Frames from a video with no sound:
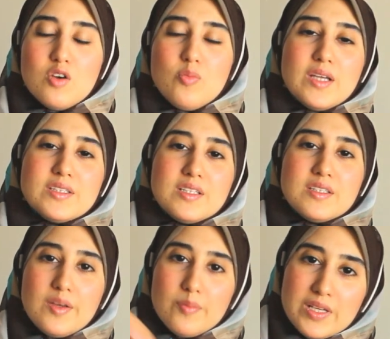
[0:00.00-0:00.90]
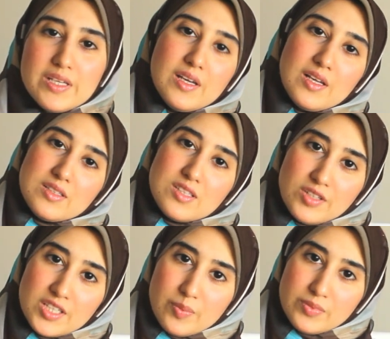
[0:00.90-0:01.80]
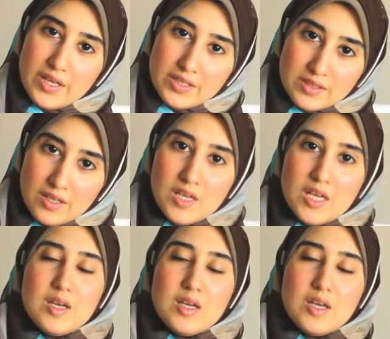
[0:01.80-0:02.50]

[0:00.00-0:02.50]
وبعدين نملي الصينية بتاعتنا